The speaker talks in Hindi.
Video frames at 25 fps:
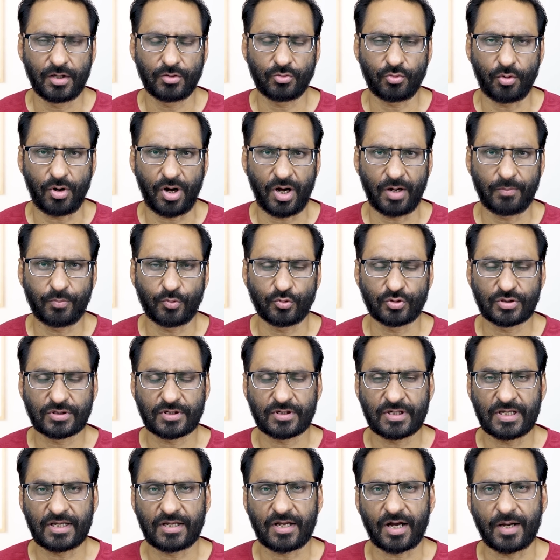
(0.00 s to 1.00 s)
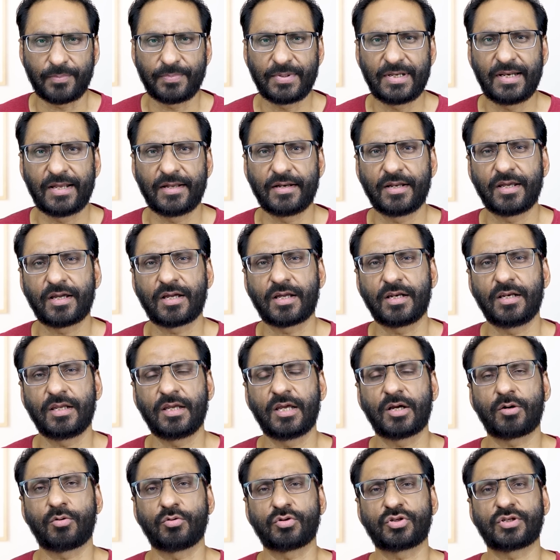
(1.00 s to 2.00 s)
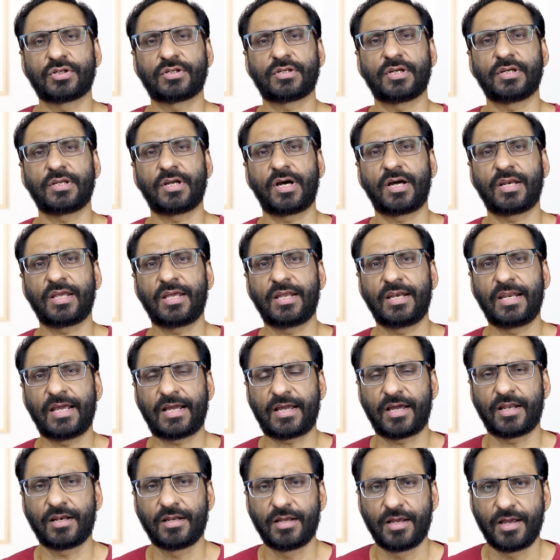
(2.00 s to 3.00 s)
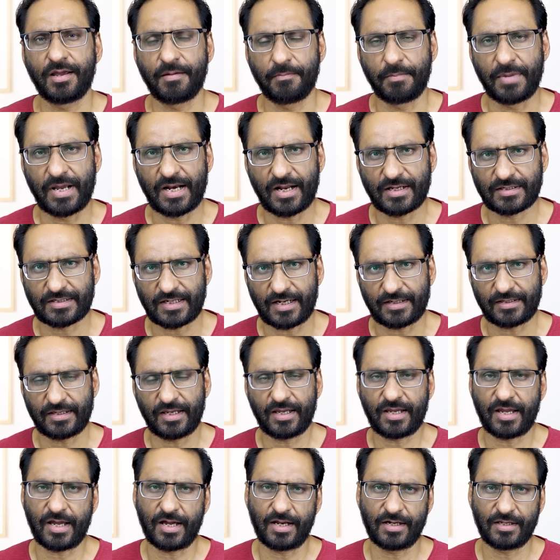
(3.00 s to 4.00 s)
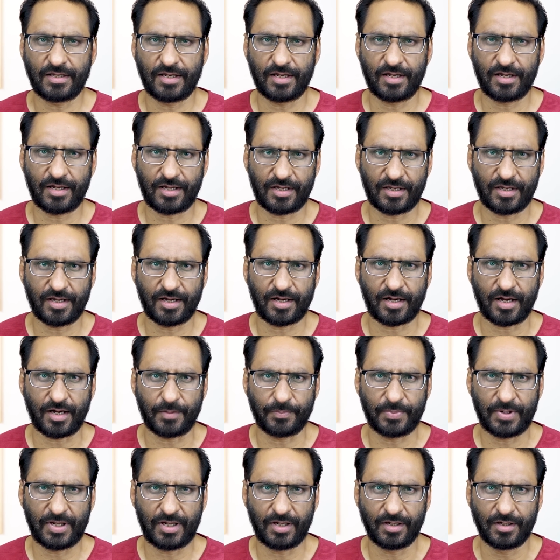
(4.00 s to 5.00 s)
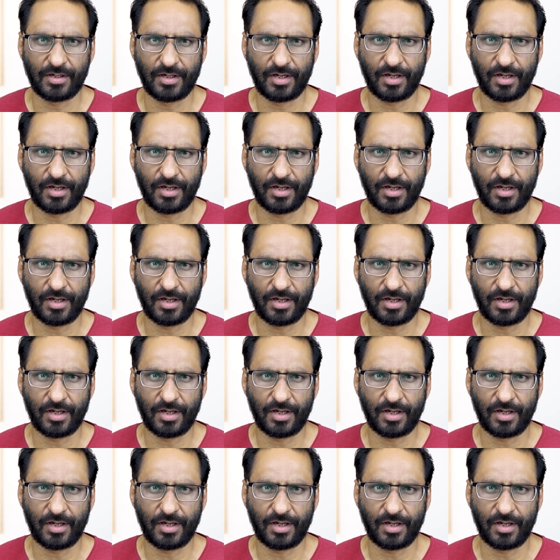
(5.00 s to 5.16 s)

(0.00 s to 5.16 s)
तो अब उसकी कापी लेने के लिए कोशिश की जा रही है लेकिन मेरा ज़ाती ख्याल ये है कि ये कापी